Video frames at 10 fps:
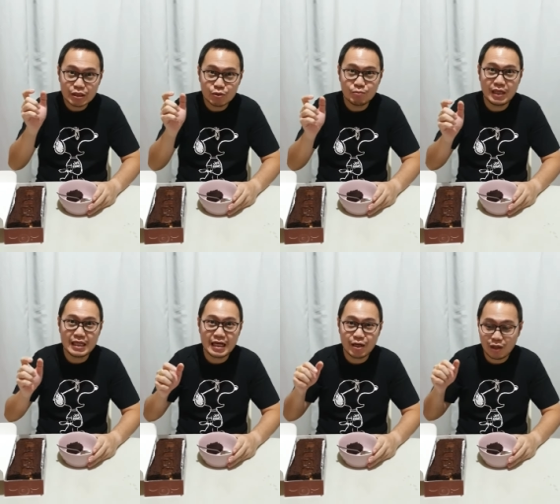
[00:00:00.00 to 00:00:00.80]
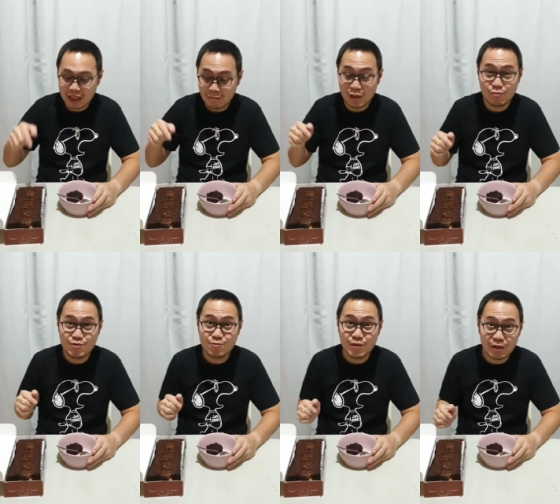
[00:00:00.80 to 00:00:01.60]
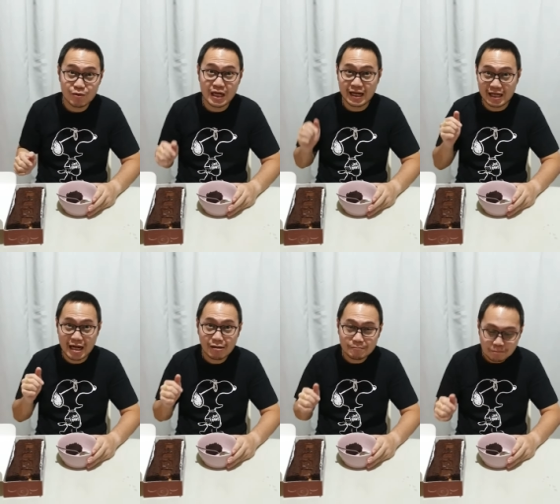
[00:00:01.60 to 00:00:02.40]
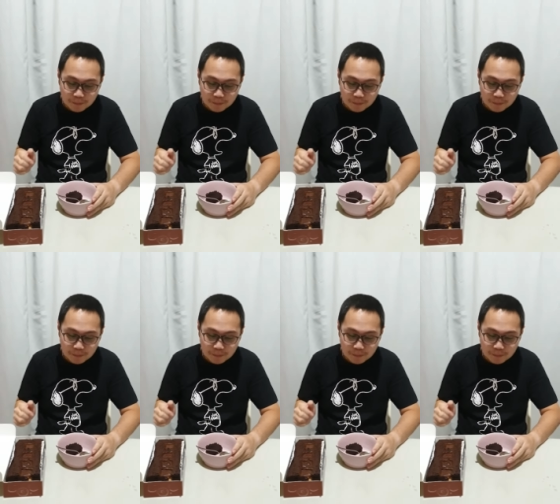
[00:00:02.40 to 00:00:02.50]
supaya kalau ada menu-menu baru yang enak